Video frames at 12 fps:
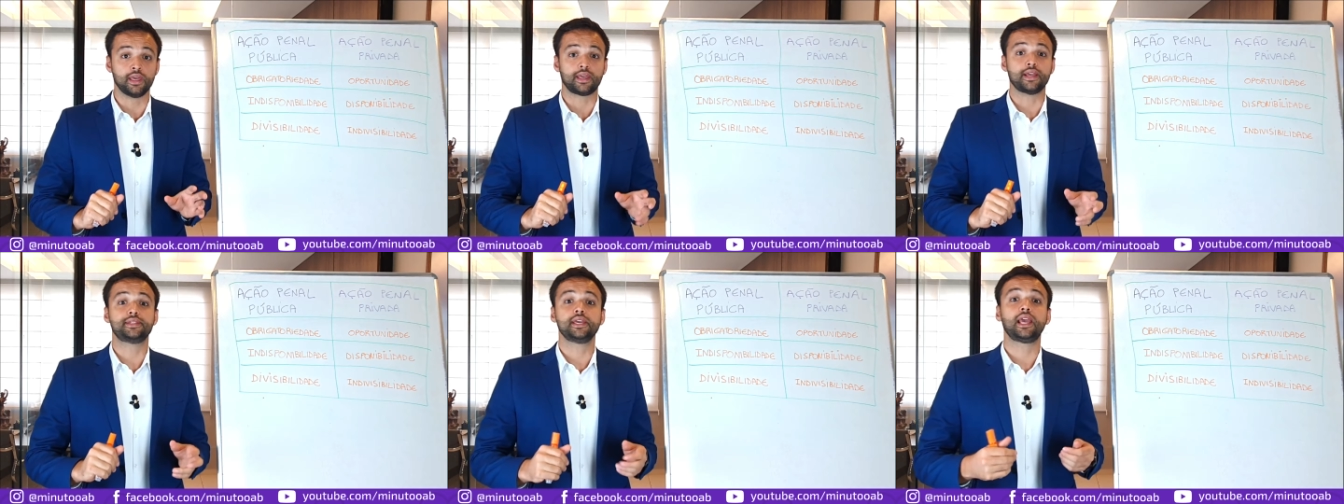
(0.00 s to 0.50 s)

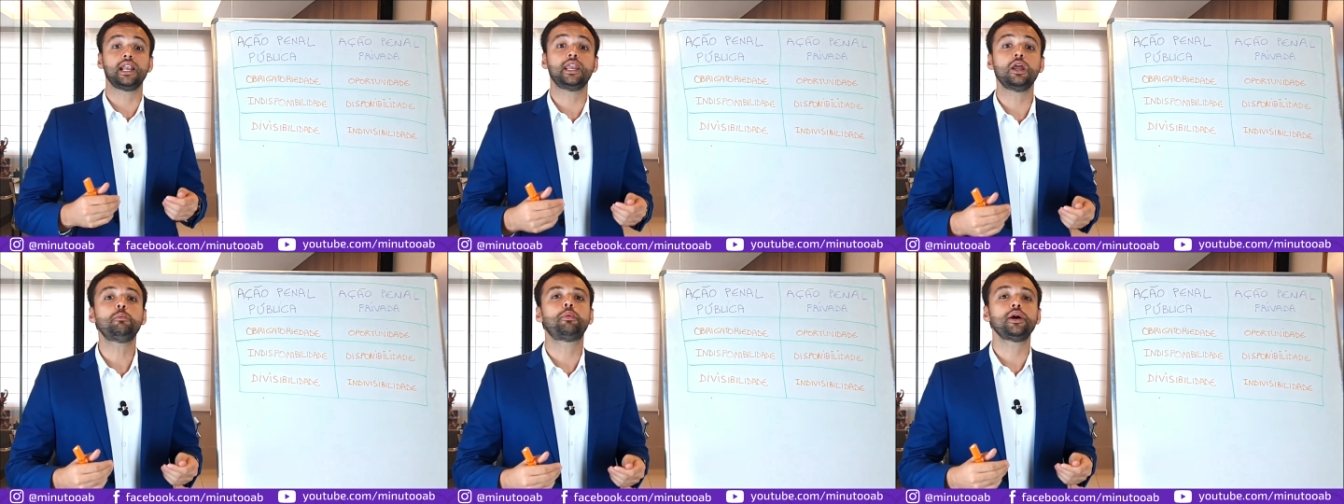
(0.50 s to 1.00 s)
Quer dizer que ele
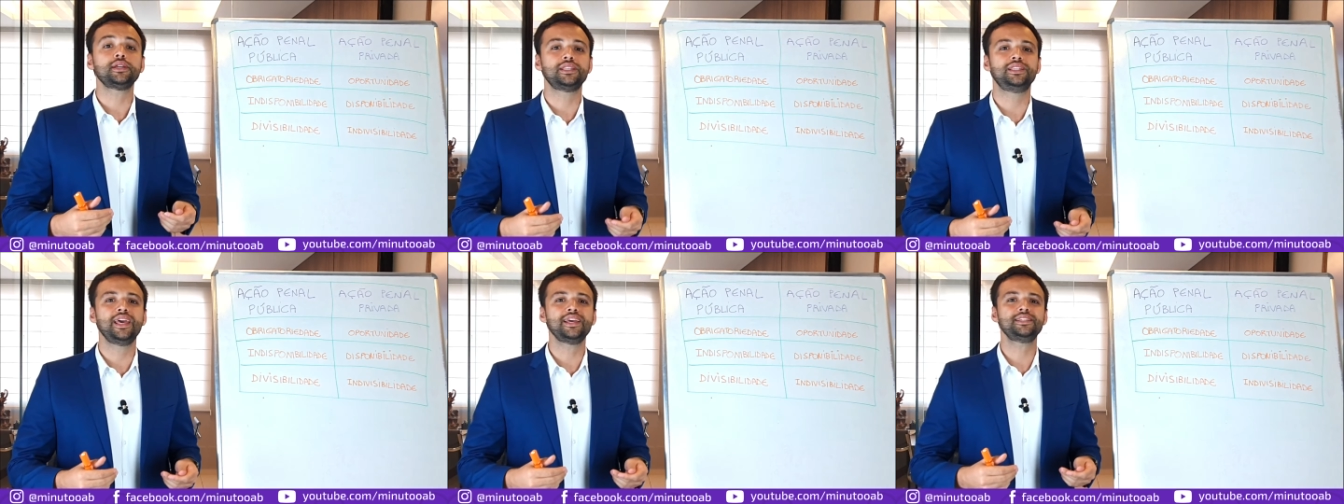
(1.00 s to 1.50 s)
não pode
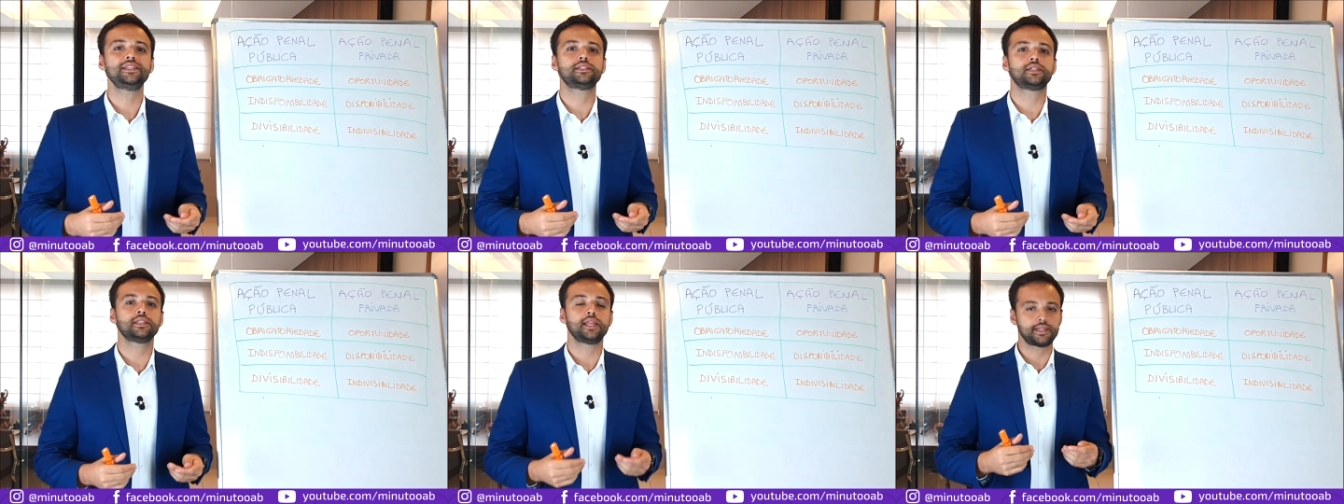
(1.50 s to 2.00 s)

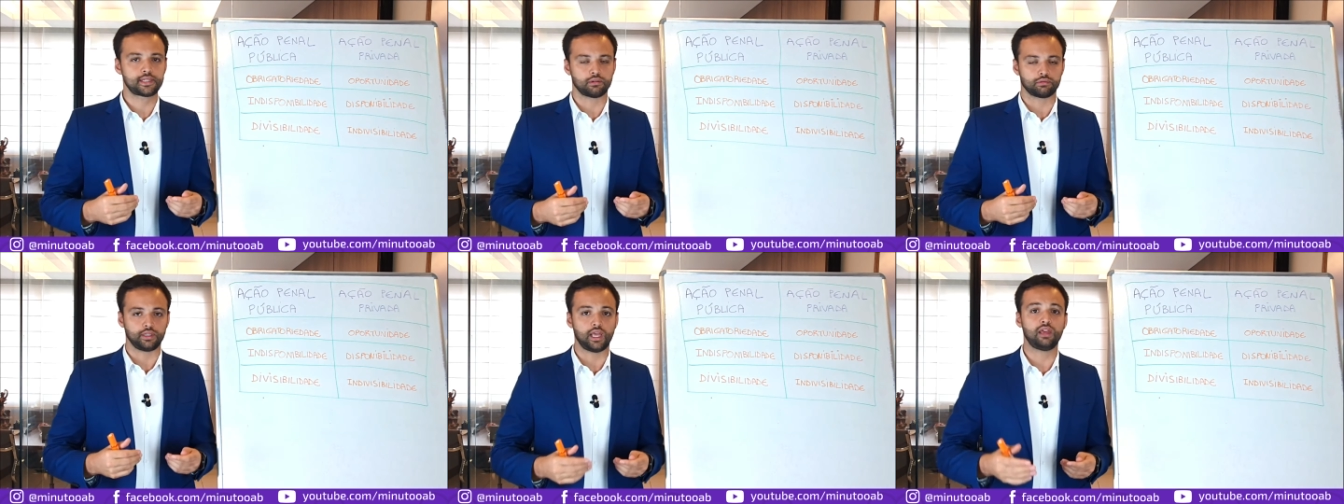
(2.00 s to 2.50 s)
desistir da
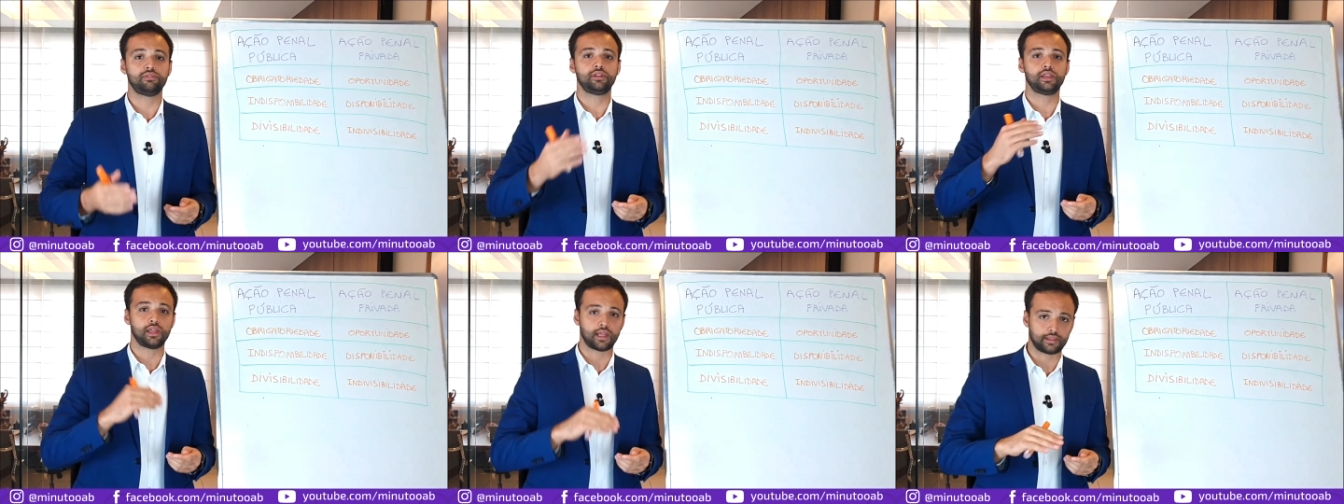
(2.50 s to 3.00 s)
ação, deve
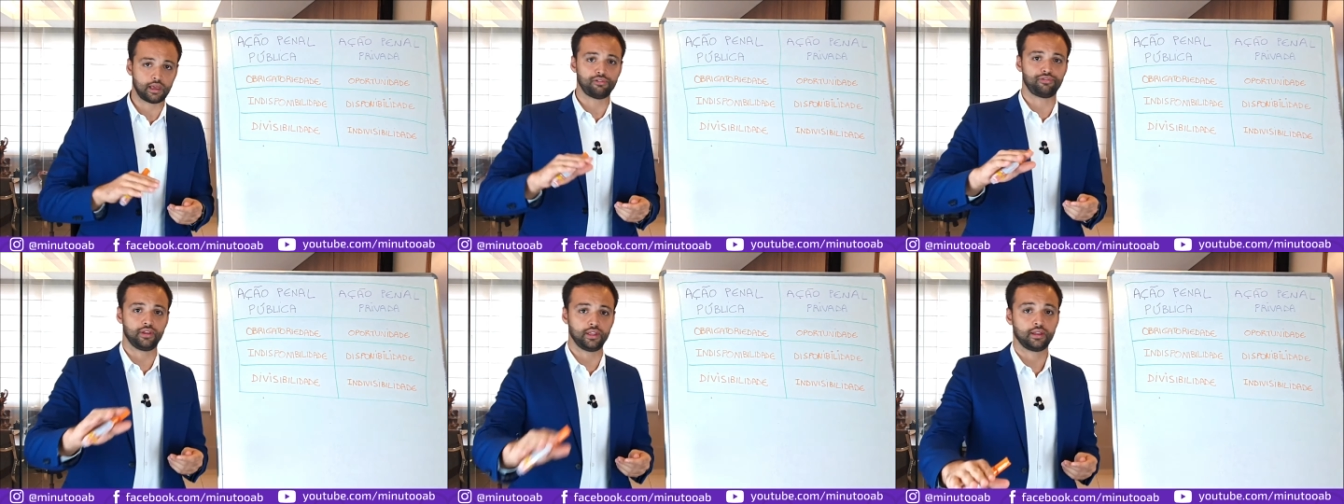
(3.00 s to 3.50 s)
ir até o
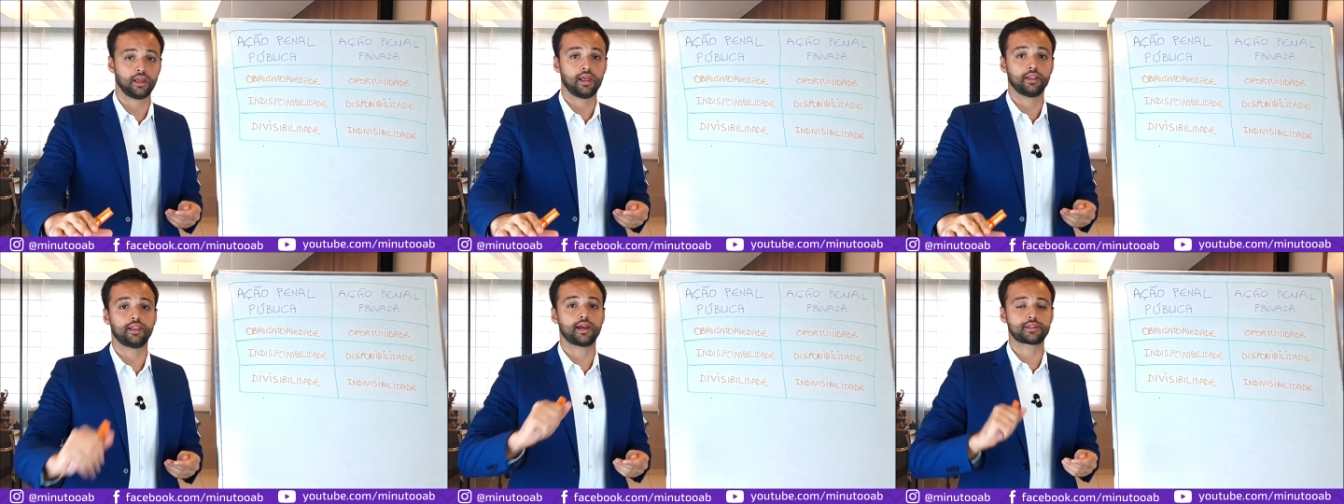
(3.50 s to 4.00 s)
fim
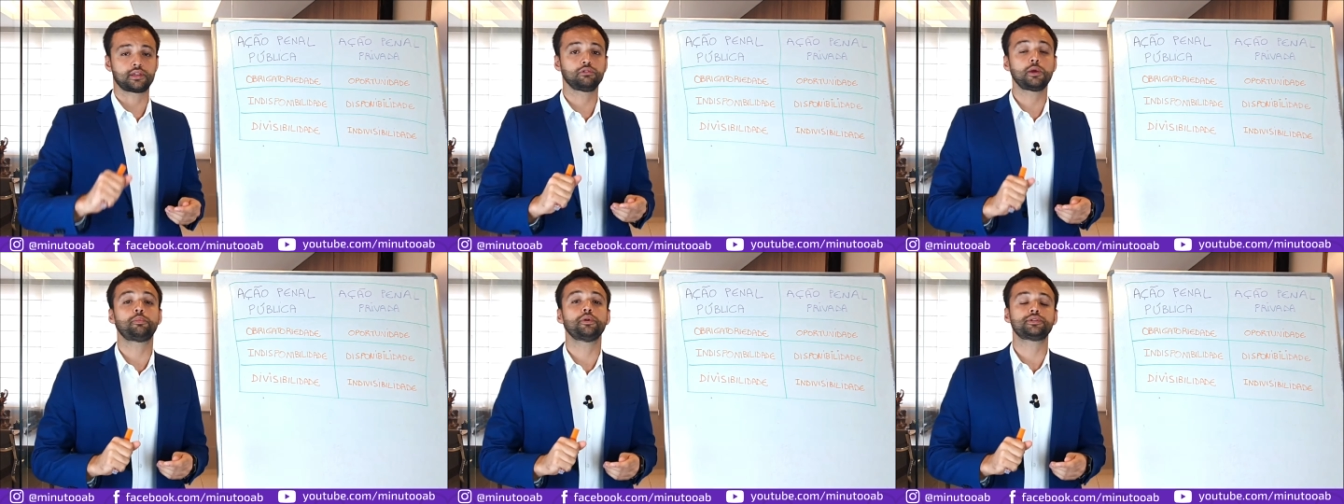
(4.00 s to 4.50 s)
da ação
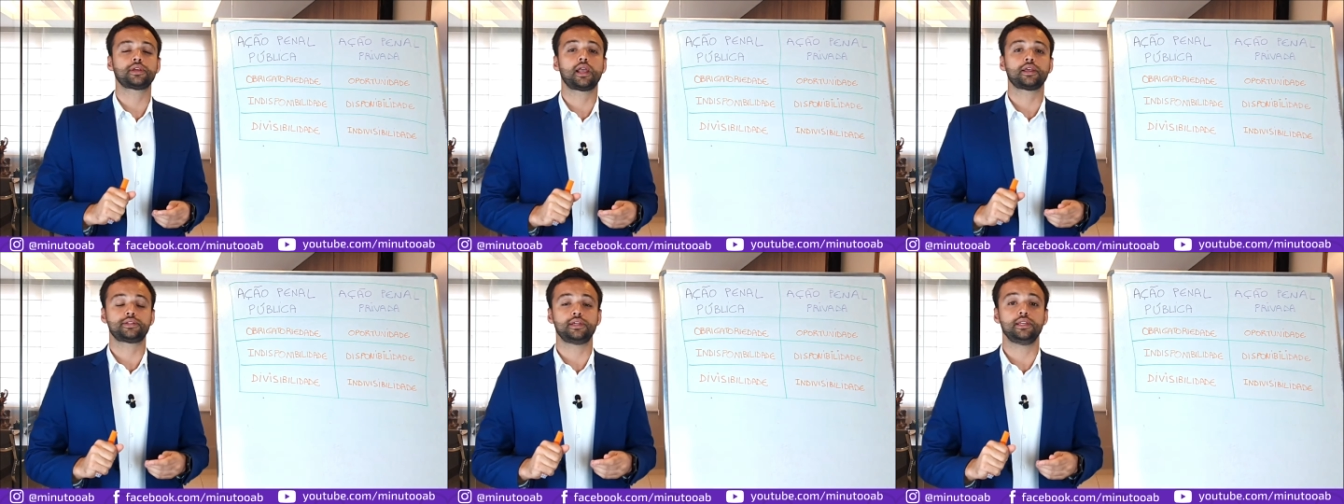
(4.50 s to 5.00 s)
depois que
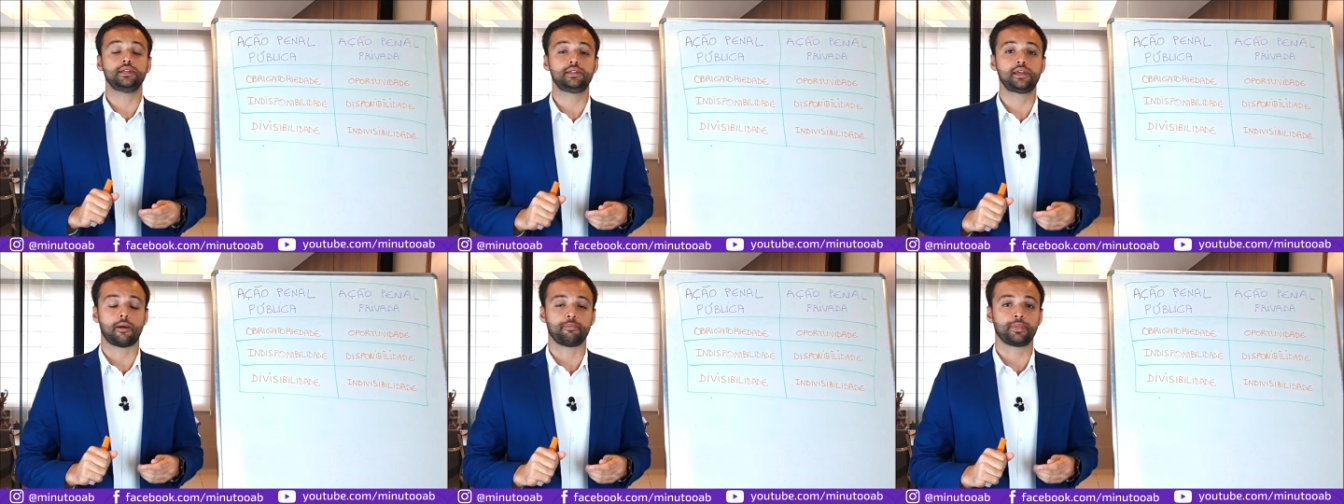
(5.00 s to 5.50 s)
ela se
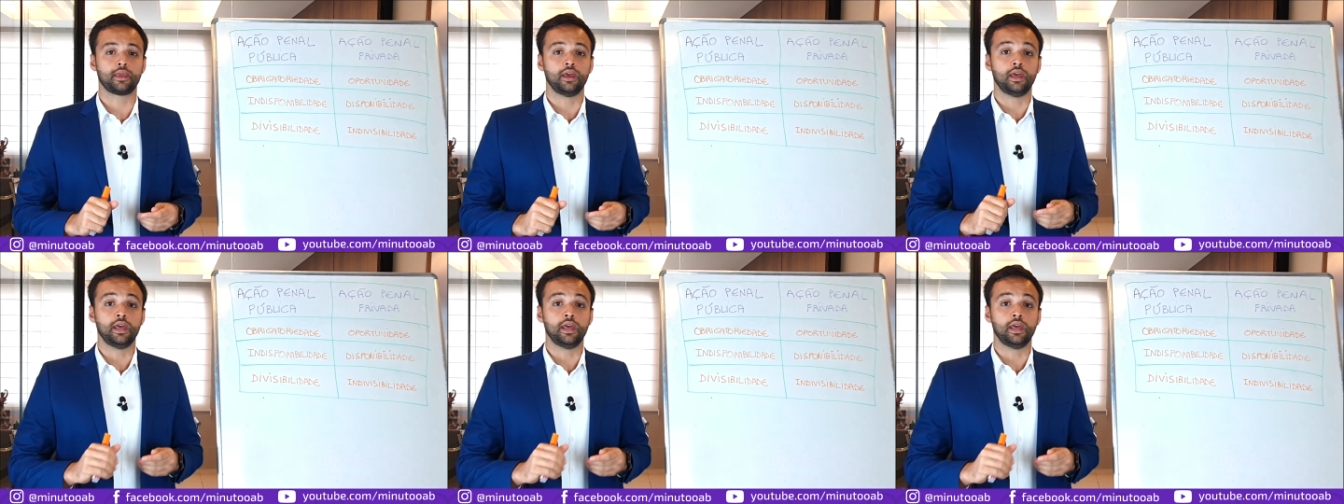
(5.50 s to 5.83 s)
iniciar.